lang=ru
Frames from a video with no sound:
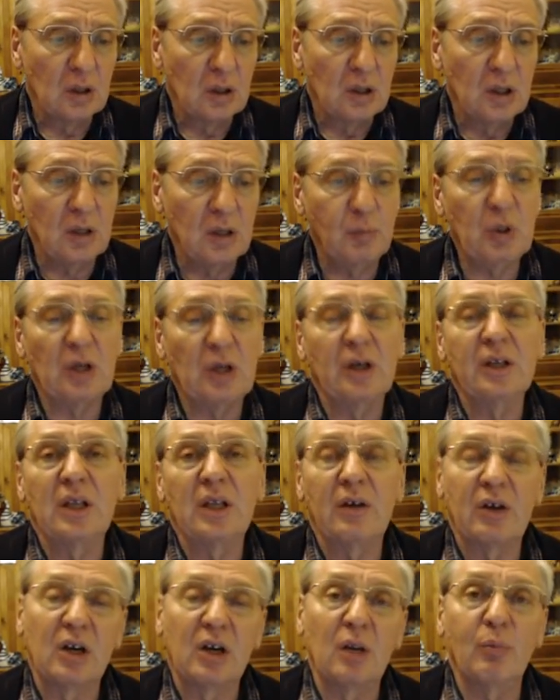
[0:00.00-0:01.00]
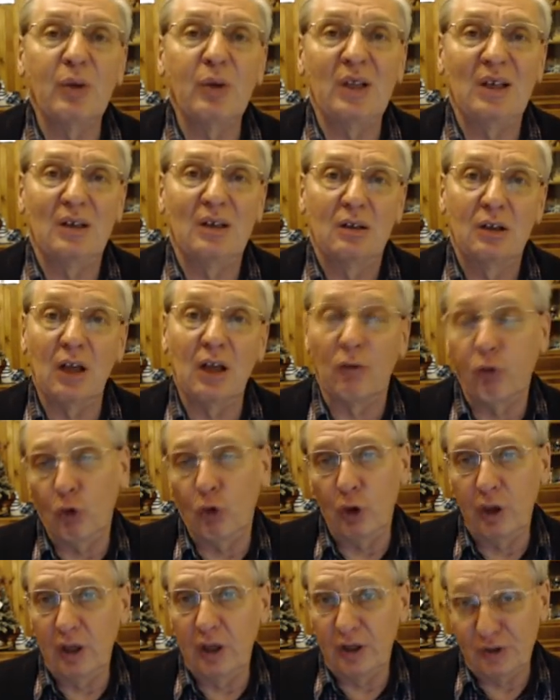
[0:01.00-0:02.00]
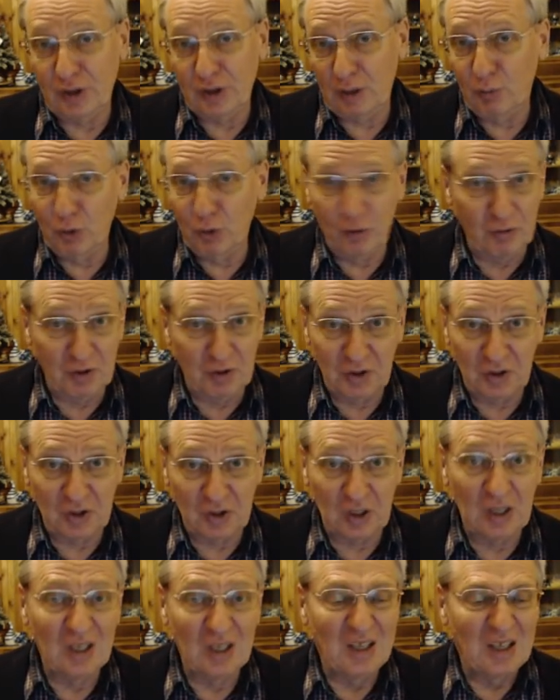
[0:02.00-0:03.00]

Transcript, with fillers: и белые, наверное, были довольны, если так можно выразиться,